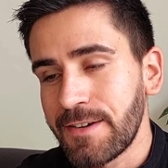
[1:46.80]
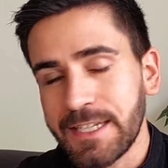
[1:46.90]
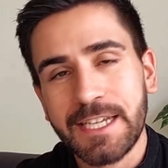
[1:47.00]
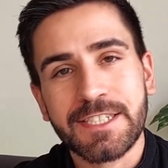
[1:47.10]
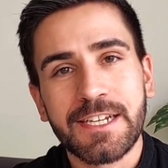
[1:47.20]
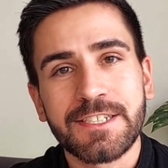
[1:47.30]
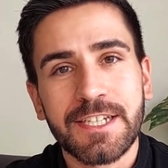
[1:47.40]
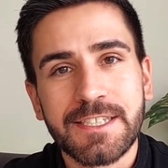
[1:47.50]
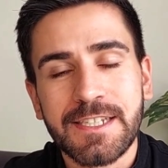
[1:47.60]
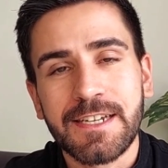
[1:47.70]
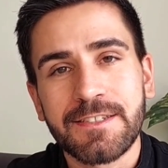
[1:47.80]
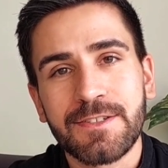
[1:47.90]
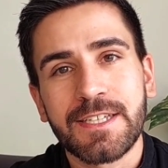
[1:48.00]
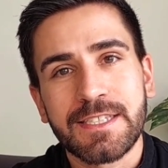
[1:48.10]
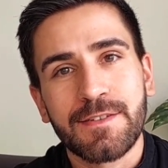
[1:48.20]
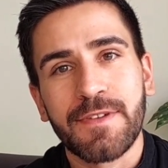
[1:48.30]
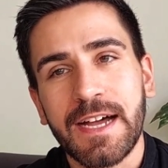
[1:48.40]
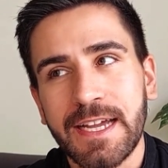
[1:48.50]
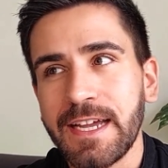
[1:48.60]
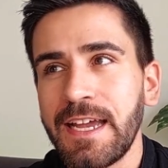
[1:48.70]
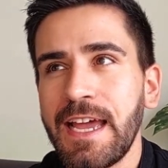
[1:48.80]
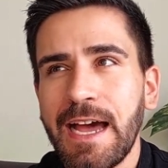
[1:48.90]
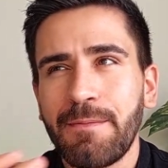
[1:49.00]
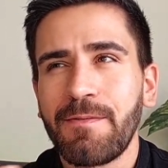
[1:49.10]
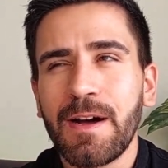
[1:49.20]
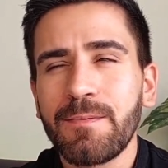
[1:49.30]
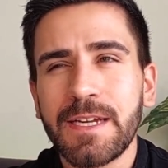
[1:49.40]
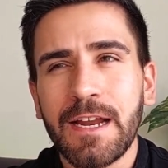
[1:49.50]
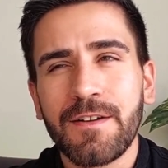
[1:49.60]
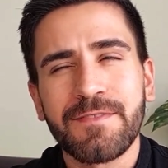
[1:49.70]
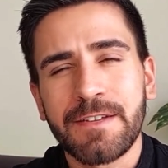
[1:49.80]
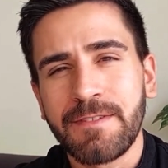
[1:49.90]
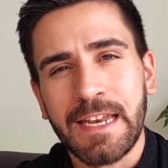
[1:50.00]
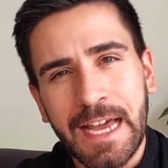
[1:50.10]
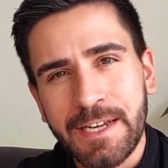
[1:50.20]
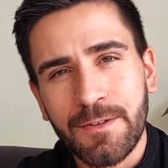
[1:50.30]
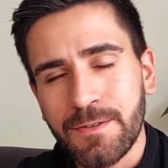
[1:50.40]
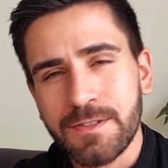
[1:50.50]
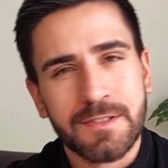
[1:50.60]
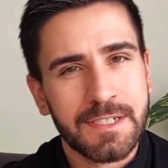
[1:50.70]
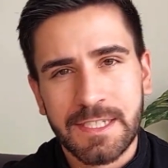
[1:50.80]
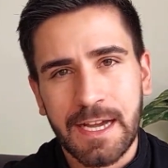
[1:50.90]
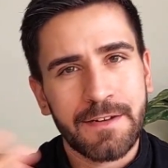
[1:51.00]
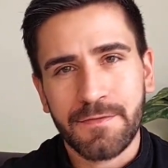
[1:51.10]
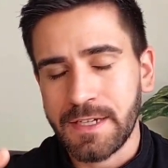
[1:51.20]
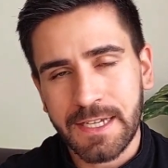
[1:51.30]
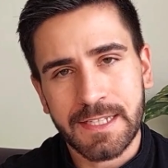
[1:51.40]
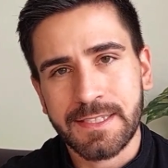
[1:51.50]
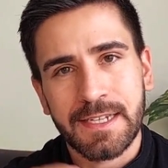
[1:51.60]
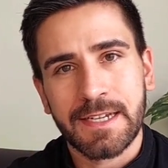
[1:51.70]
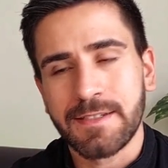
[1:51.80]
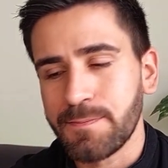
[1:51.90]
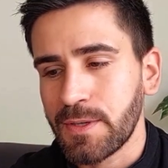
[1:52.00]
Und an der Stelle stellt sich natürlich jetzt die Frage, aber warum genau wählen wir Lido aus und nicht einen von den ganzen anderen